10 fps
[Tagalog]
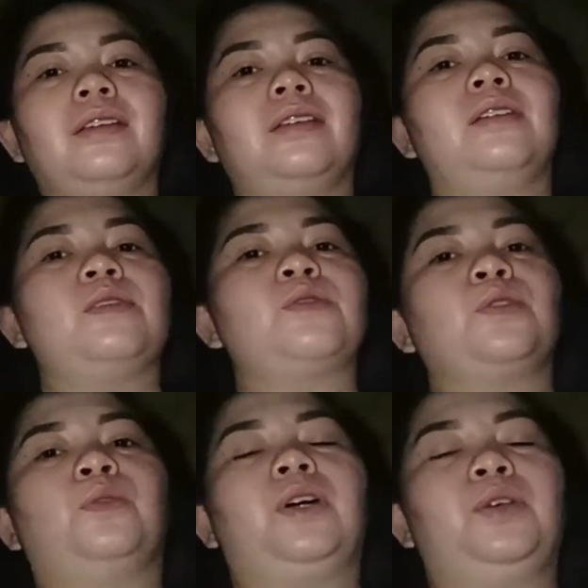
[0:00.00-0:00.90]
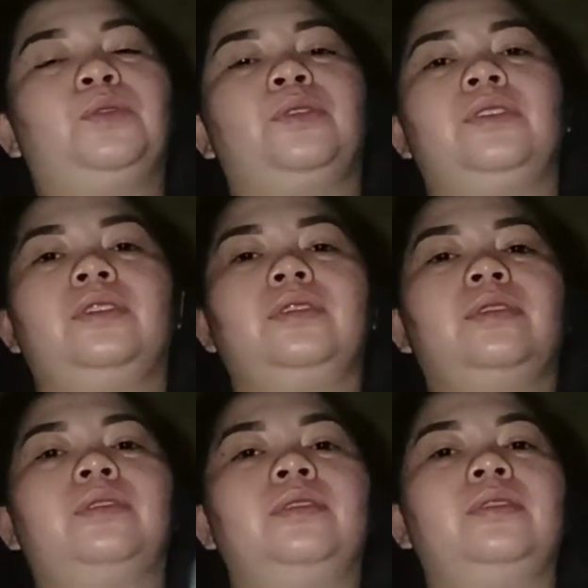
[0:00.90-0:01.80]
So, ayun.
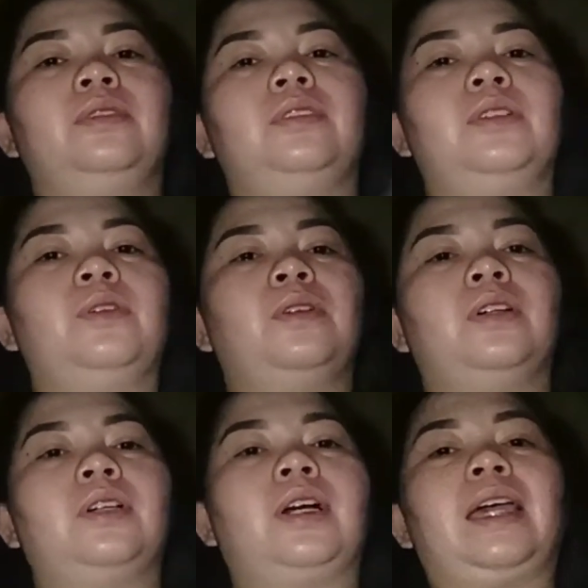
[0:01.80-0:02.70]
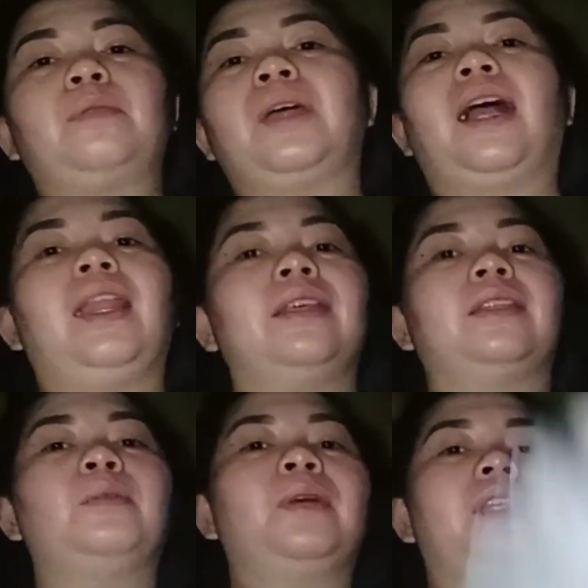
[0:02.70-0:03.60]
Kahit magalit
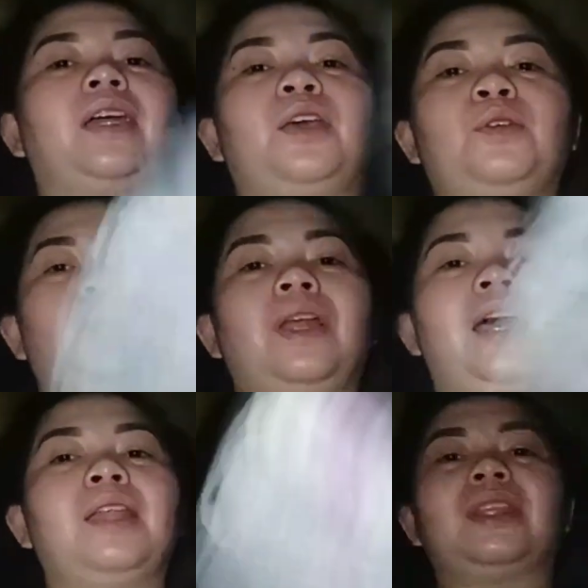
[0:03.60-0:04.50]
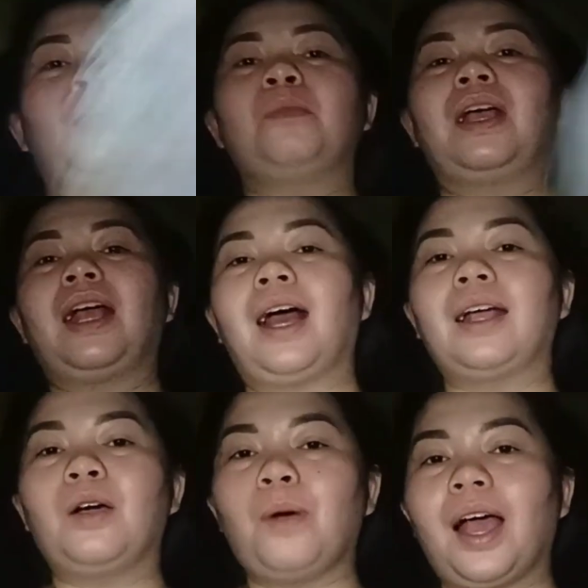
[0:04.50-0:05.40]
naman kayo, wala naman tayong
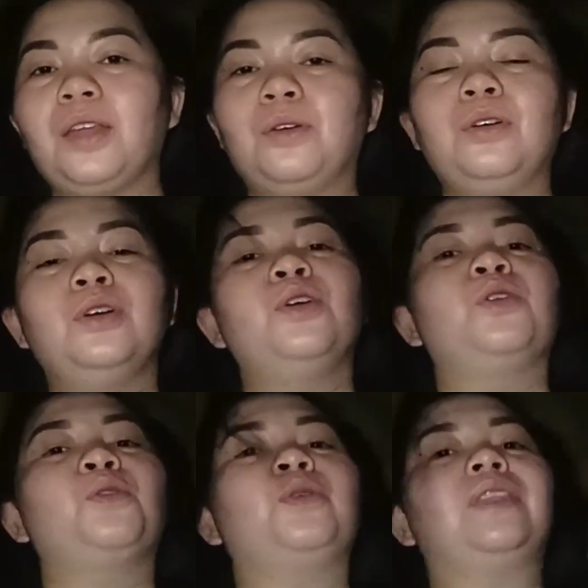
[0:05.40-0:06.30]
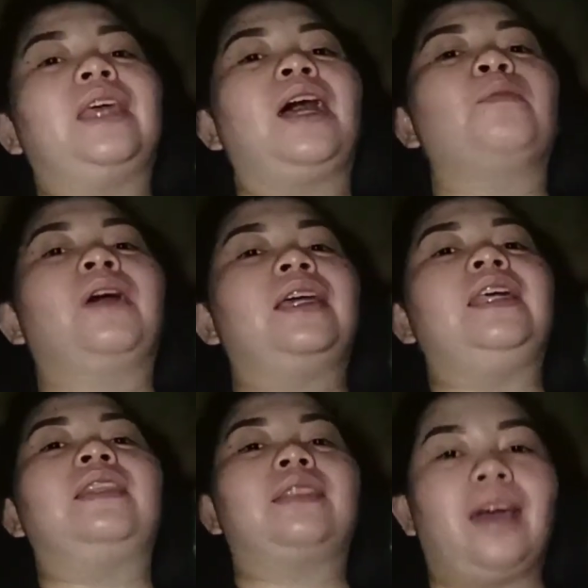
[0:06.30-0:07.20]
magagawa, no? Kundi ang
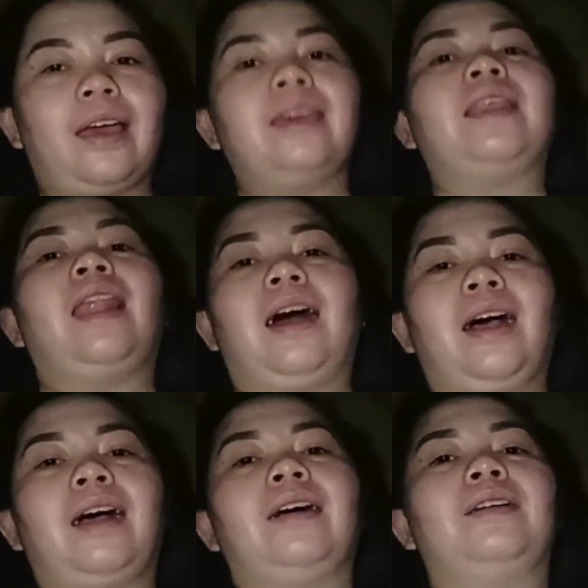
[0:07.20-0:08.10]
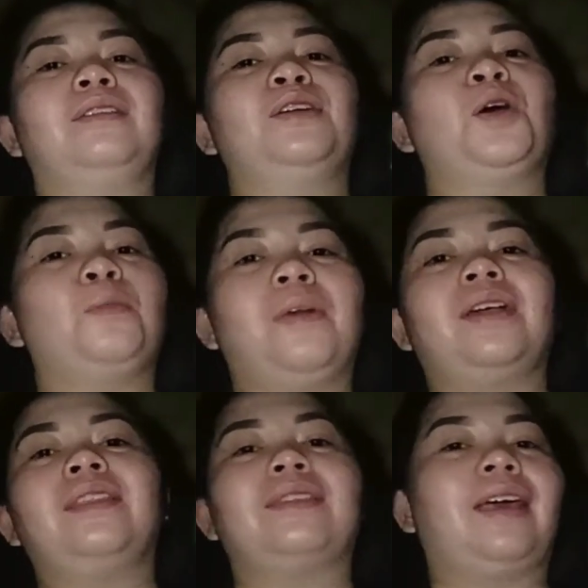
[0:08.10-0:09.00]
maghintay na lang.
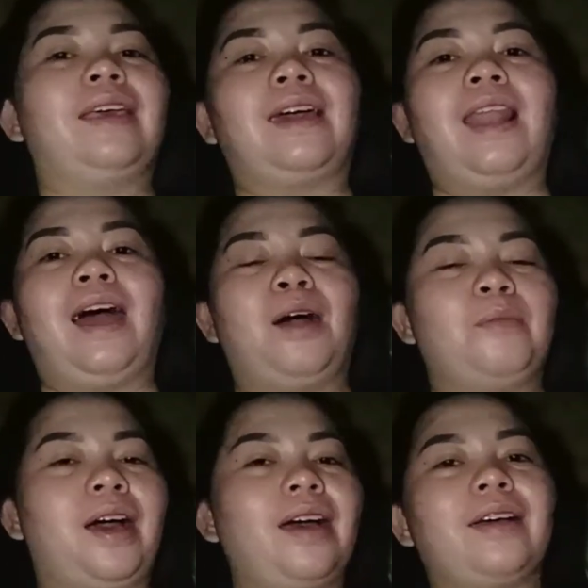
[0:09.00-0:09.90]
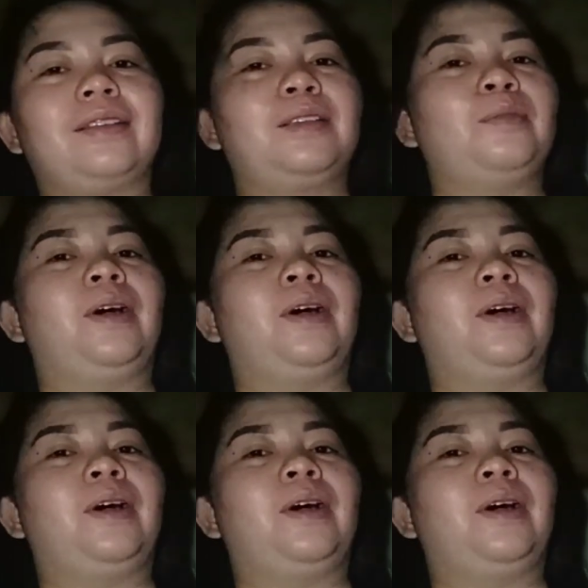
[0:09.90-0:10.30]
Maghintay ka lamang, ba diba?